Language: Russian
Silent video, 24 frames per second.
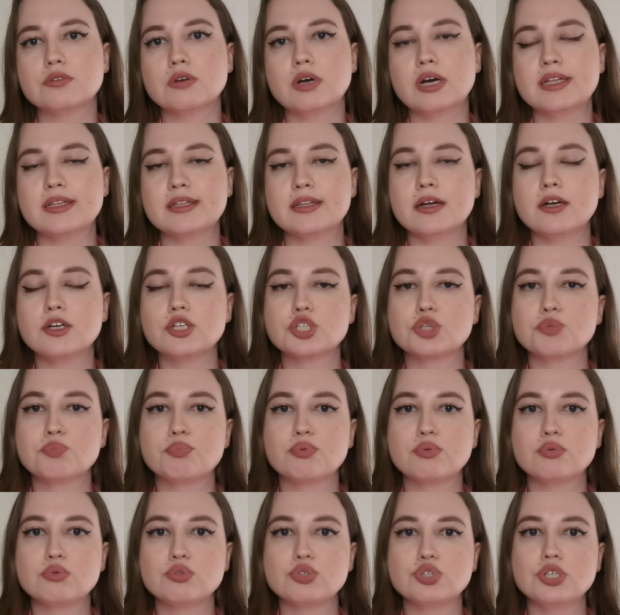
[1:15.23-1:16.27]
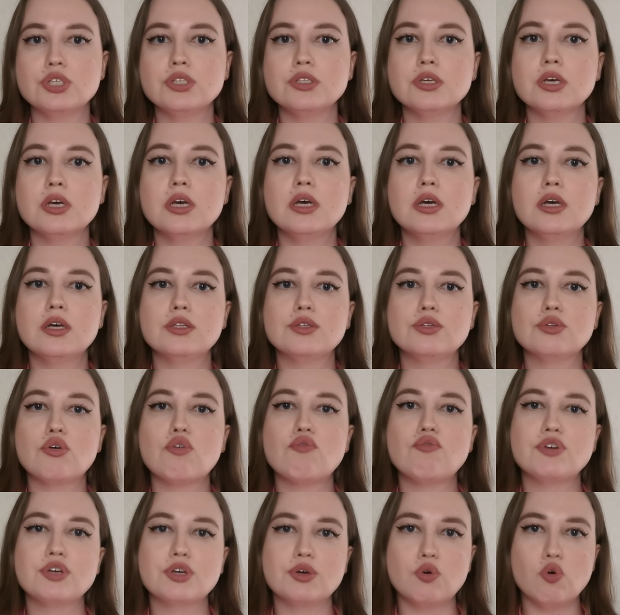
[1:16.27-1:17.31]
а также получить
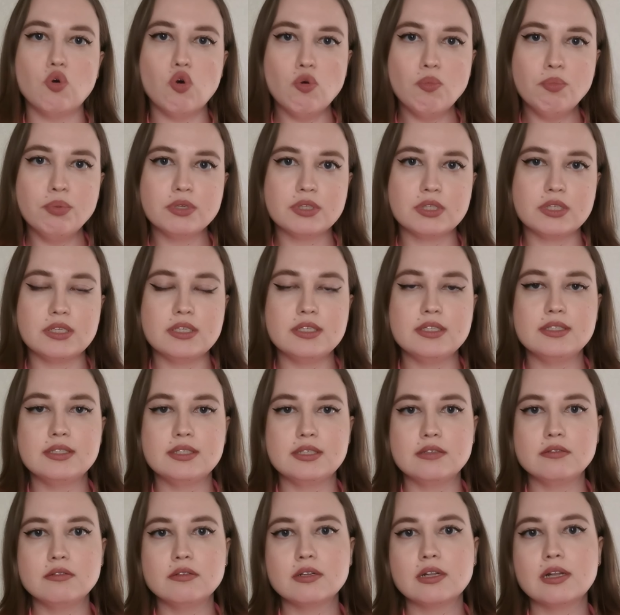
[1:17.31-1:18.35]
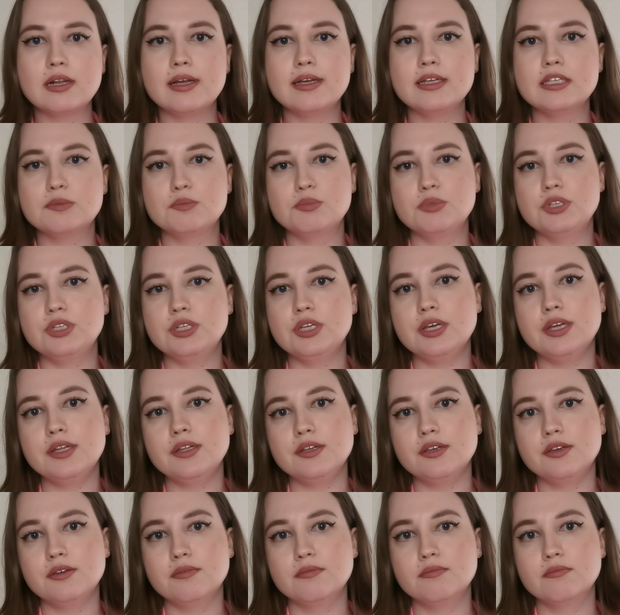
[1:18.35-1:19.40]
новый опыт и силы для
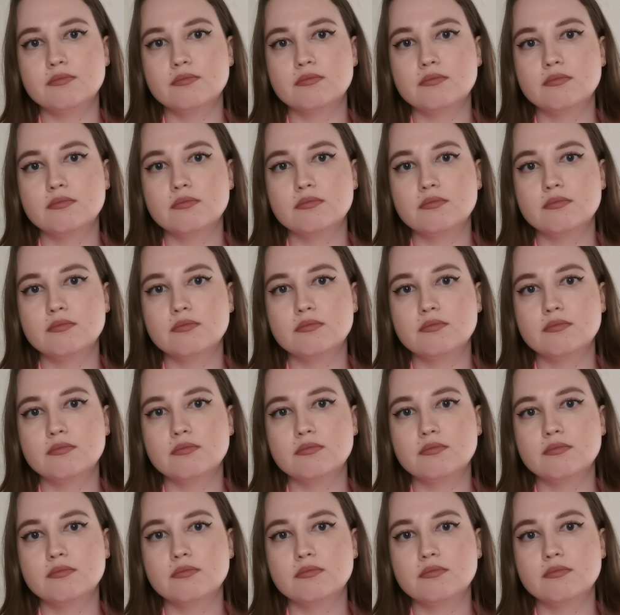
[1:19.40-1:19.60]
изменений.